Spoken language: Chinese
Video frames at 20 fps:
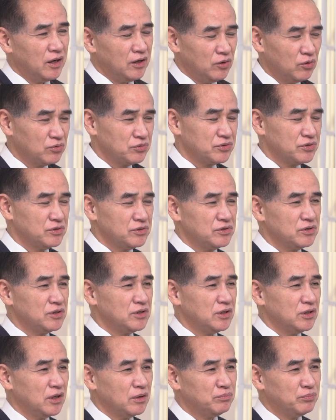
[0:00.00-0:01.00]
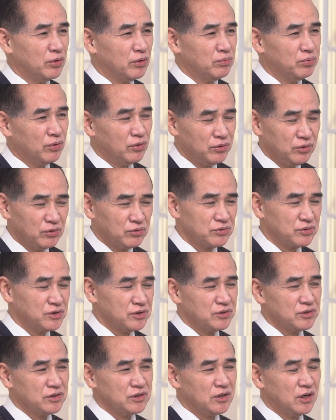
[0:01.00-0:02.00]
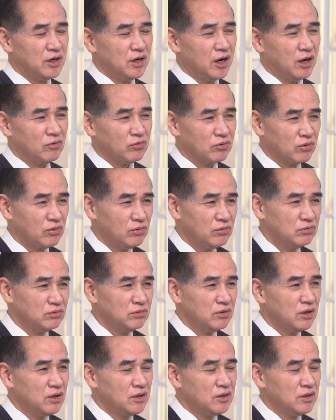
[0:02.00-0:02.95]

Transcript: 弄死自己的婆婆，弄死自己的老公，